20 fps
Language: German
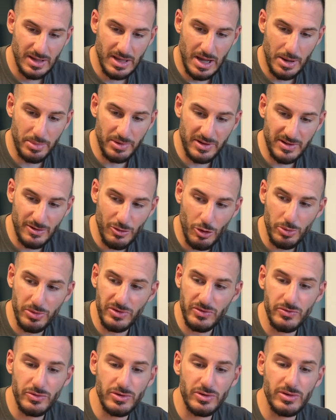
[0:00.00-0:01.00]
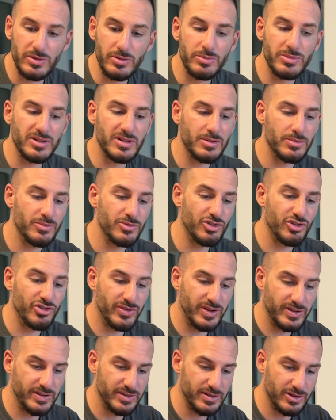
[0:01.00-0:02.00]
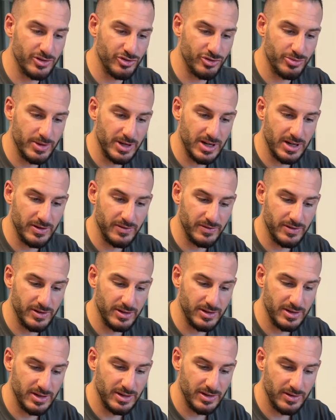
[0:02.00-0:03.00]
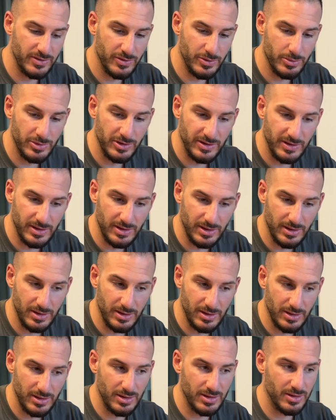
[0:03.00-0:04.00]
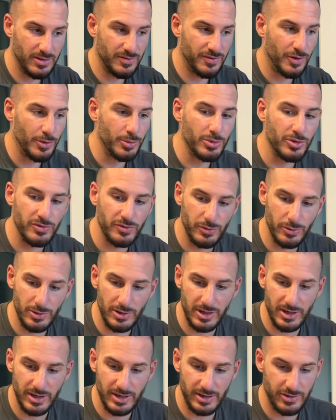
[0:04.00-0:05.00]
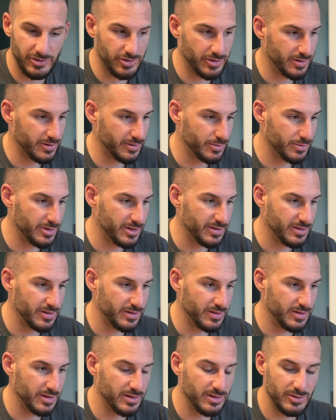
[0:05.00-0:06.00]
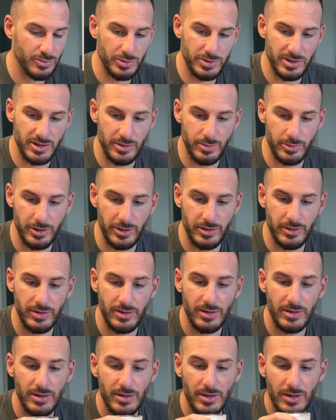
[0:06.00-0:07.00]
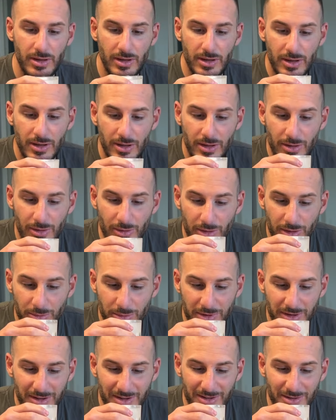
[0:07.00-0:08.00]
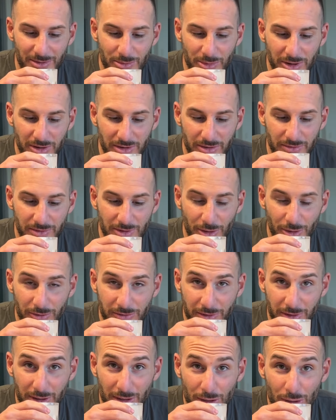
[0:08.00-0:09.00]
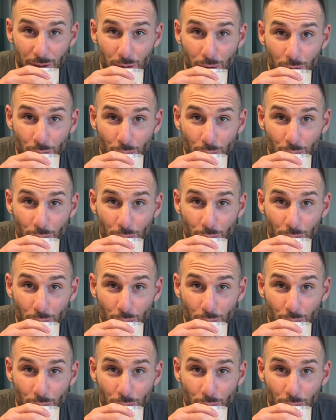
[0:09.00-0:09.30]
Aber ich glaube, ich würde mit dem schwächsten Geschmack anfangen, den ich für mich vom Gefühl her einschätze. Und das ist hier Sweet Lemon. Ich bin jetzt immer wieder aufgeregt.